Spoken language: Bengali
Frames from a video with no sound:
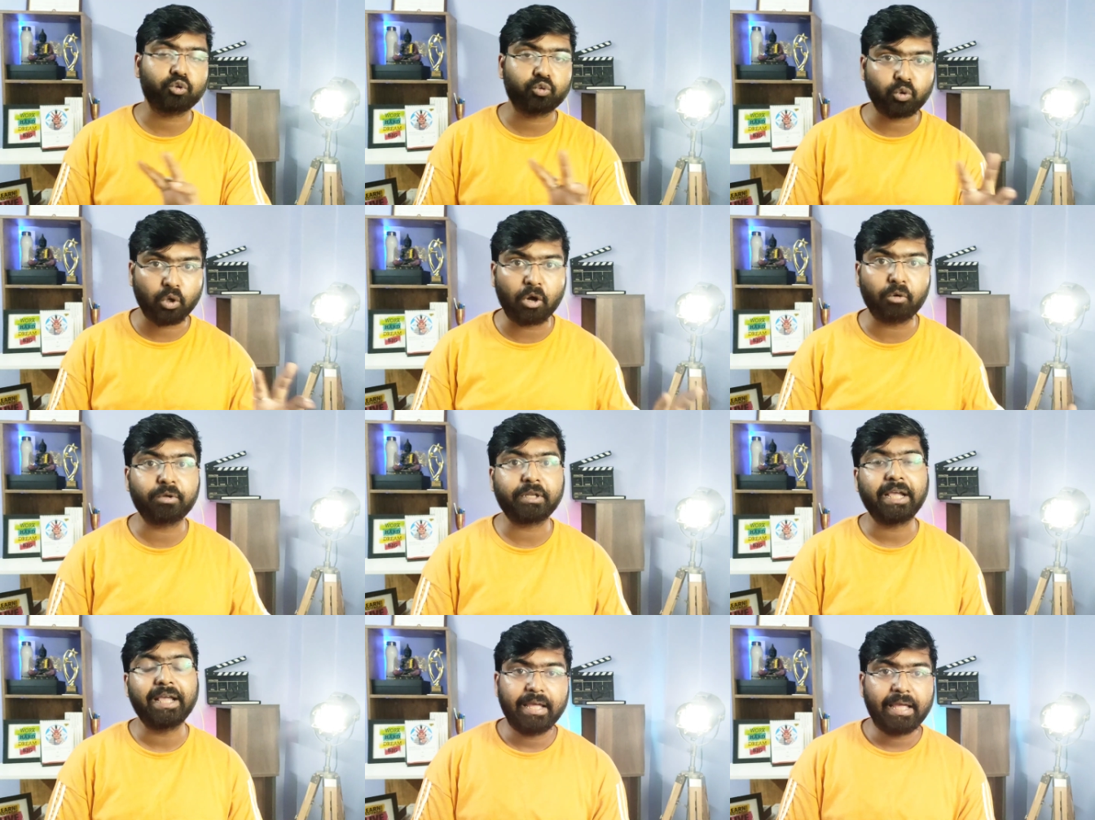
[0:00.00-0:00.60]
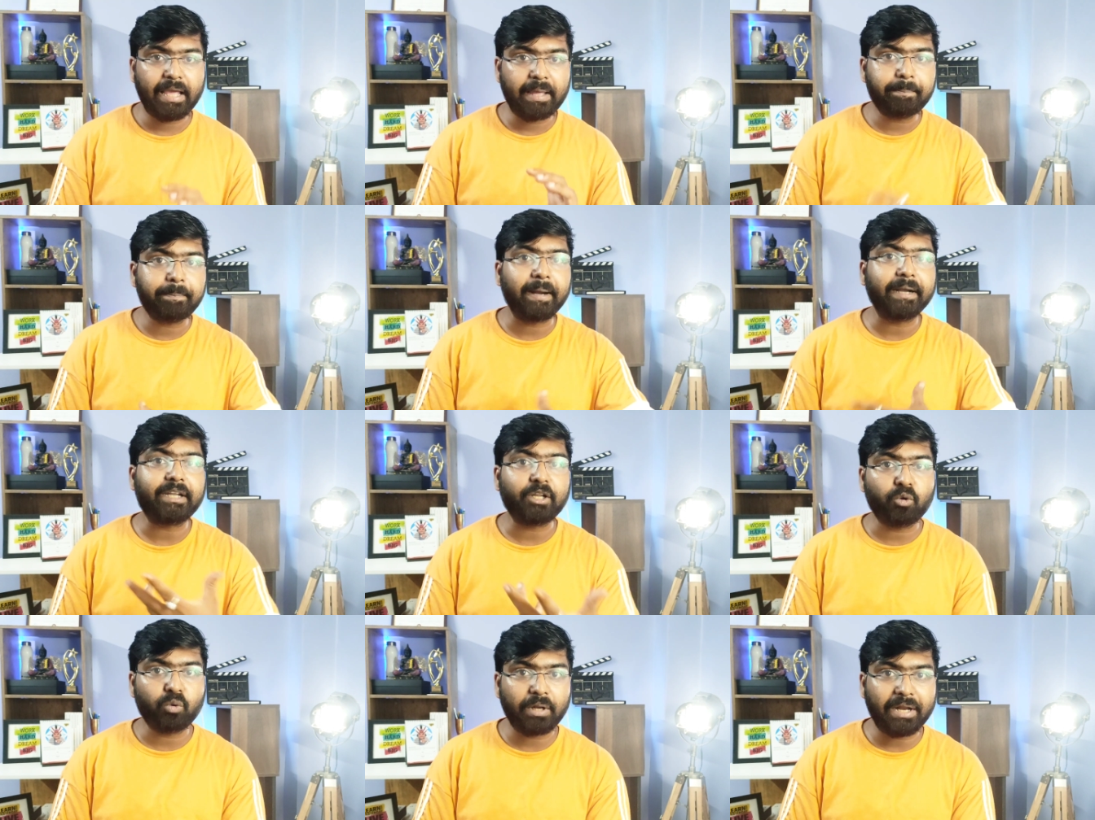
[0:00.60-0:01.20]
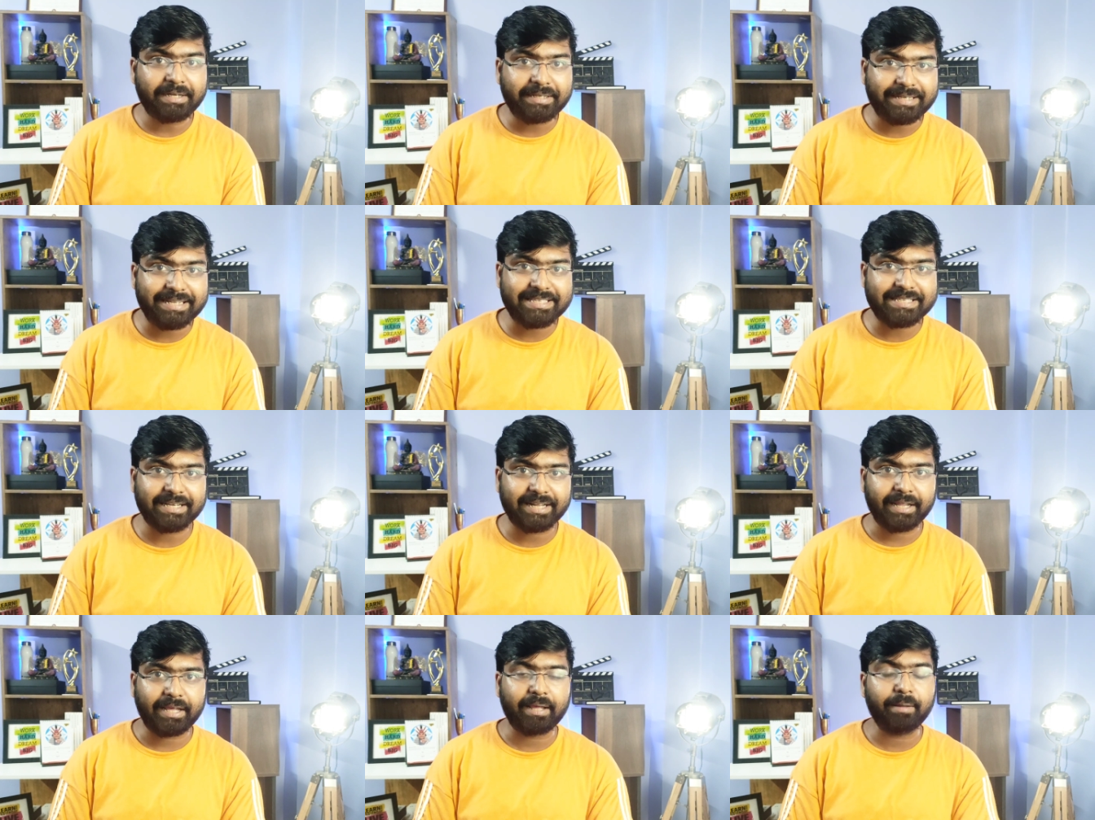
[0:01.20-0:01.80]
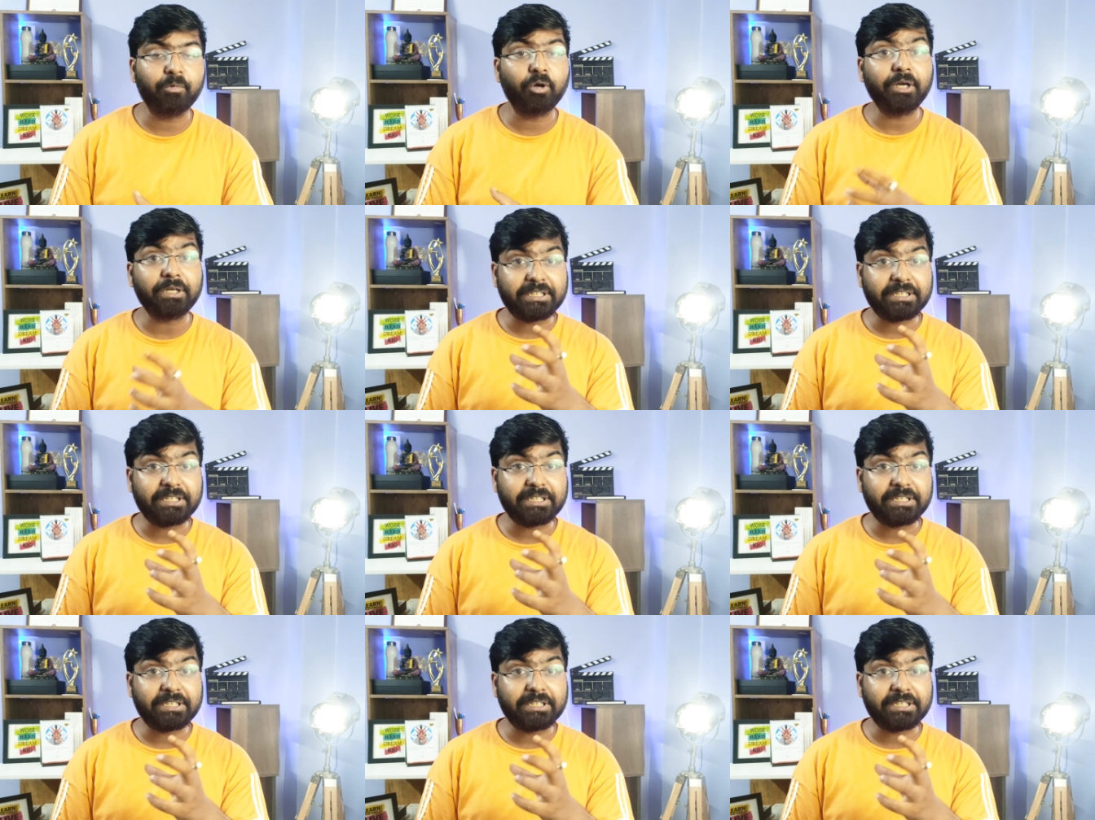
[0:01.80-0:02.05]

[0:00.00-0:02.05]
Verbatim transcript: থ্রু আউট এই পার্টিকুলার টিজারে এবং